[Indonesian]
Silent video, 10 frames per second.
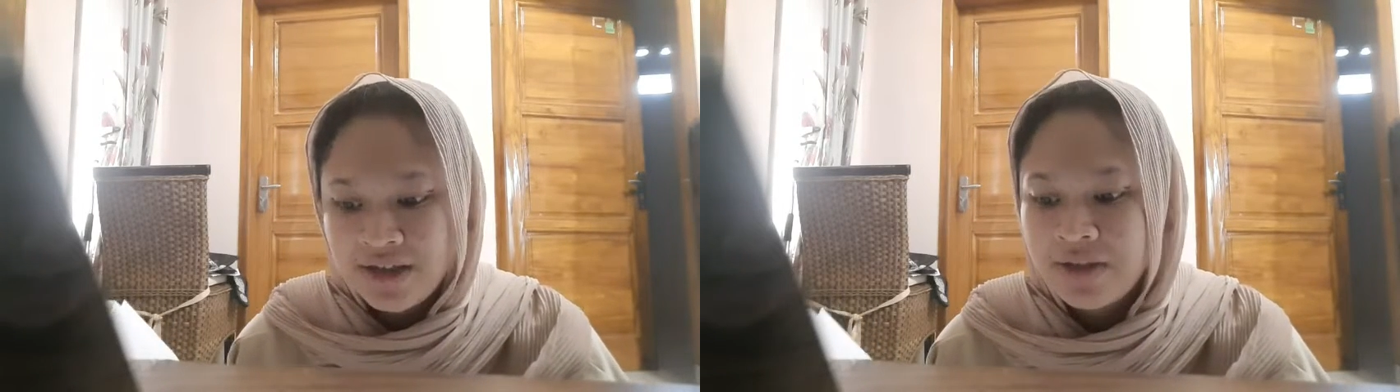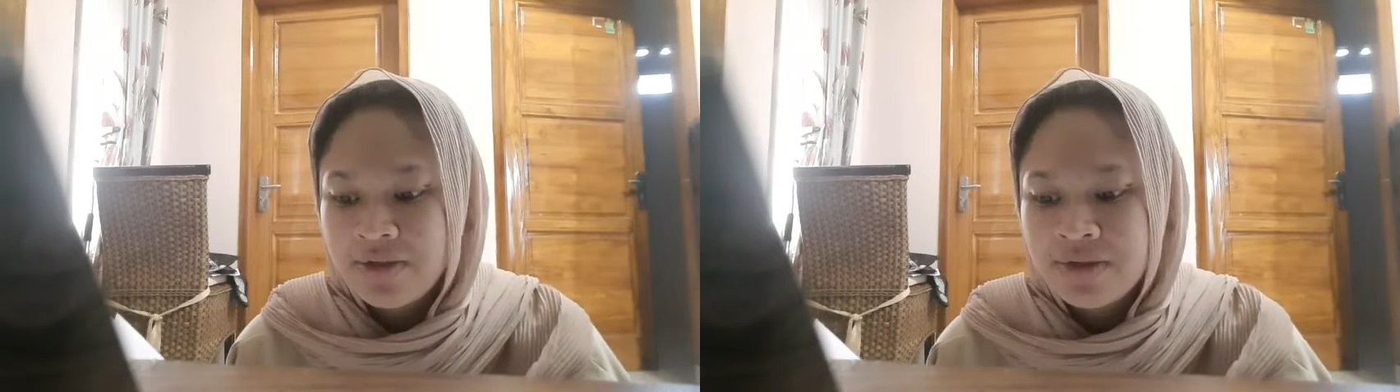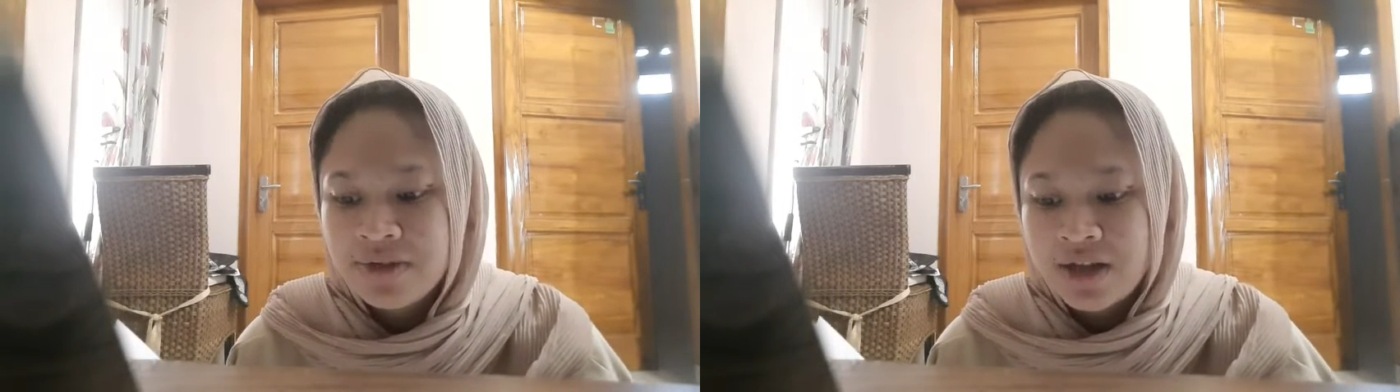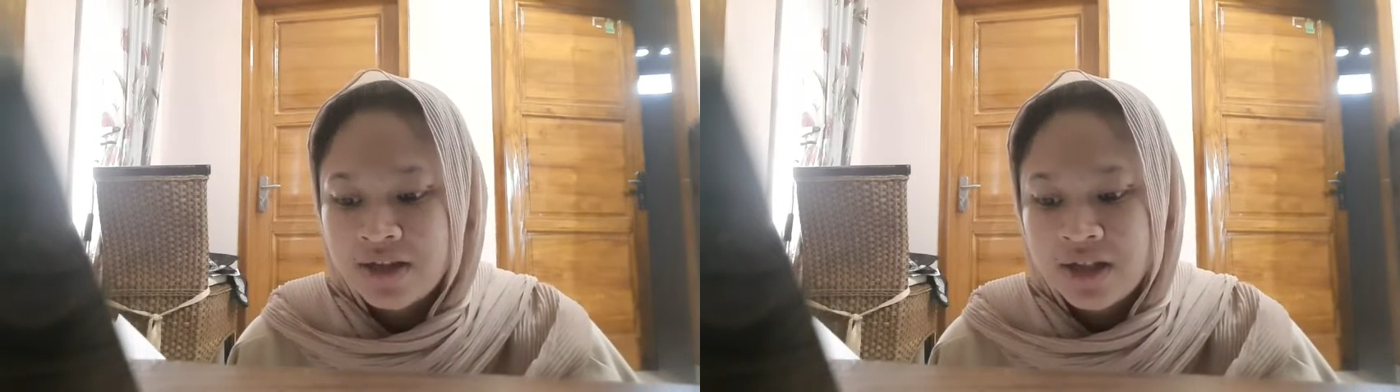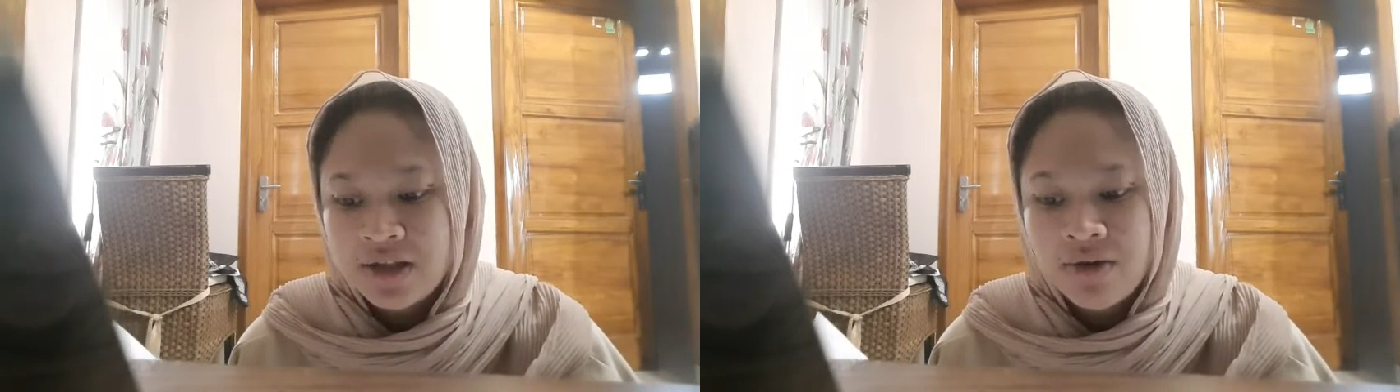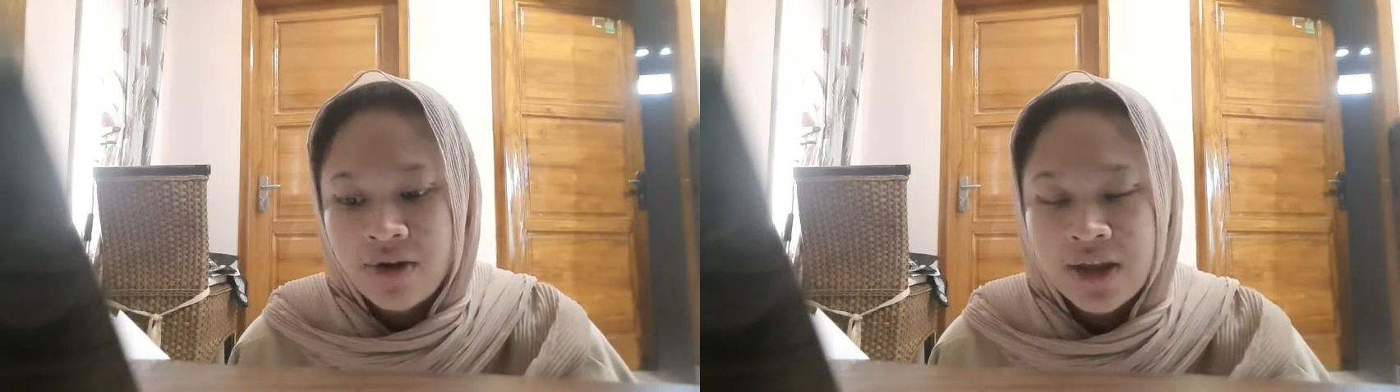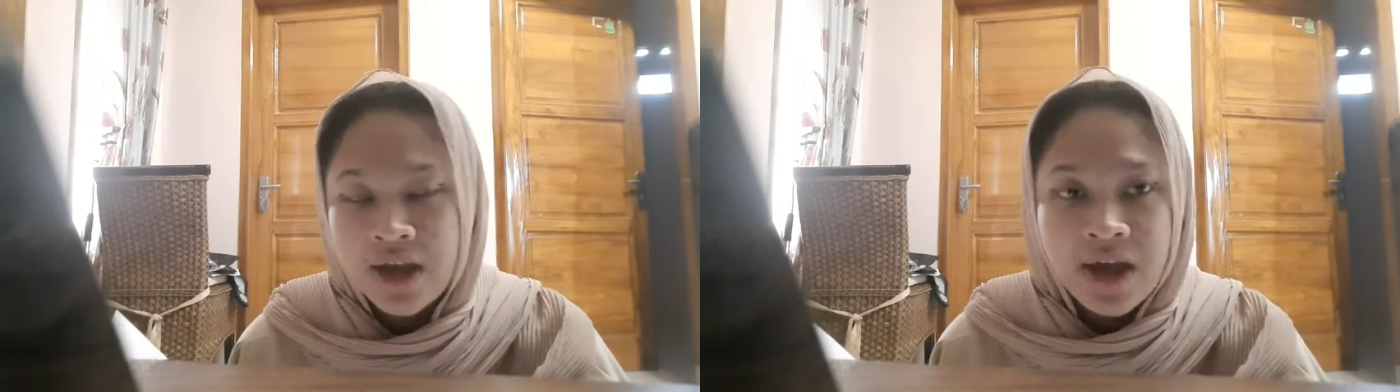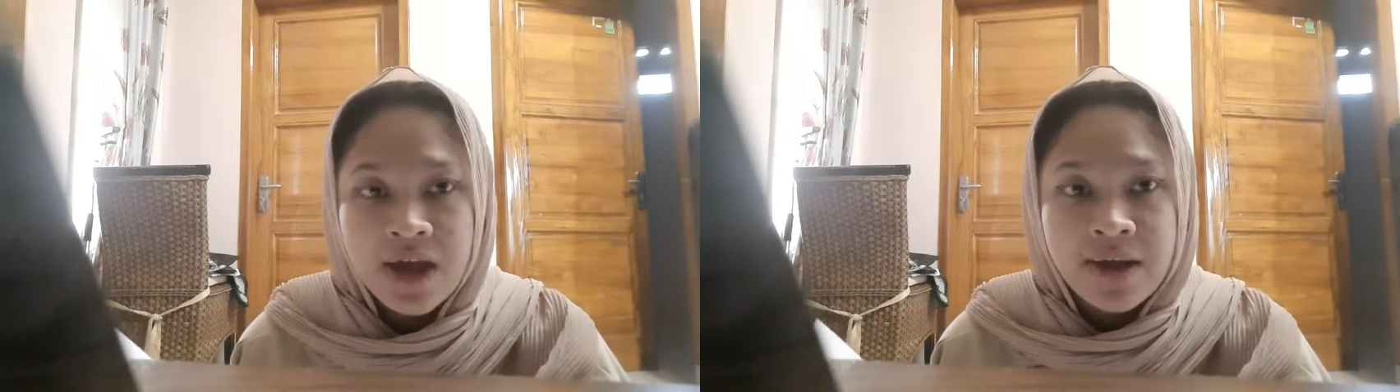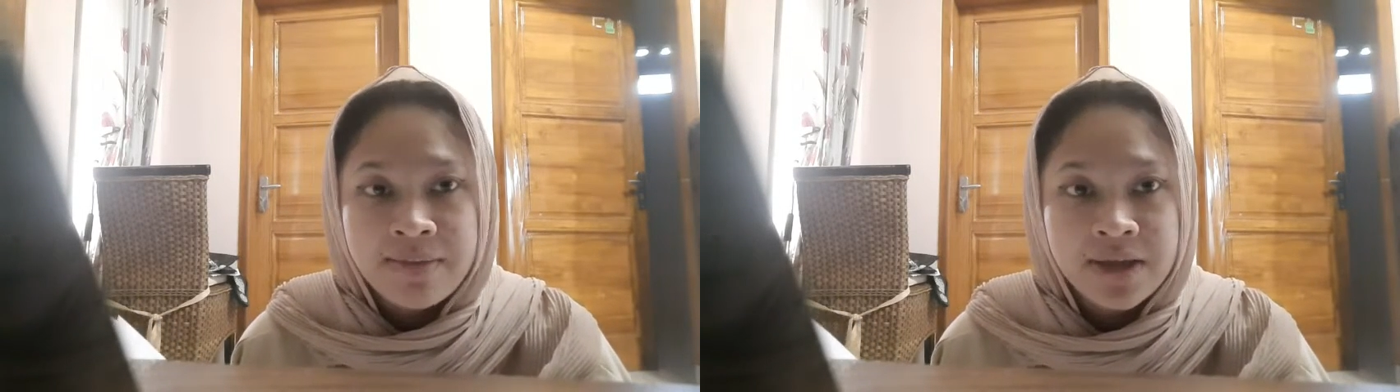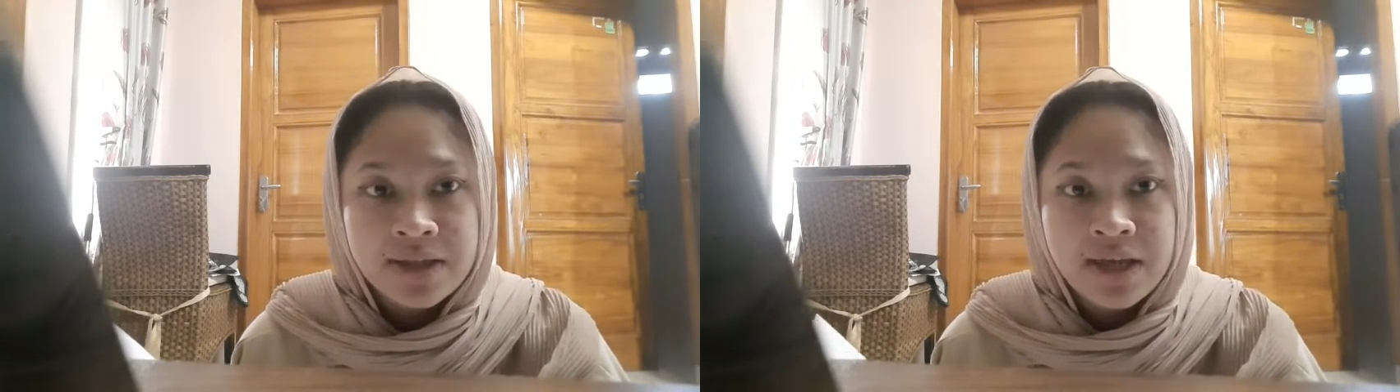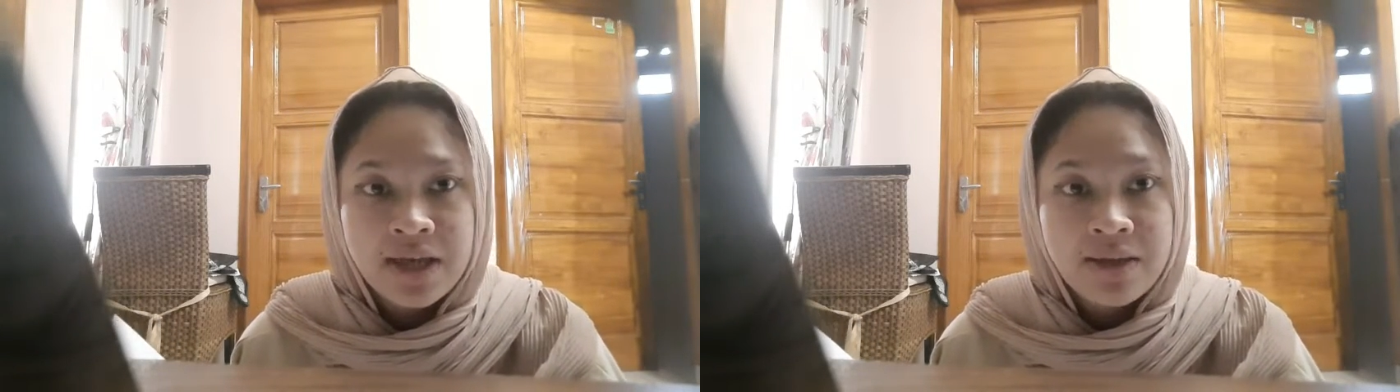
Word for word: yaitu stres kategorinya masih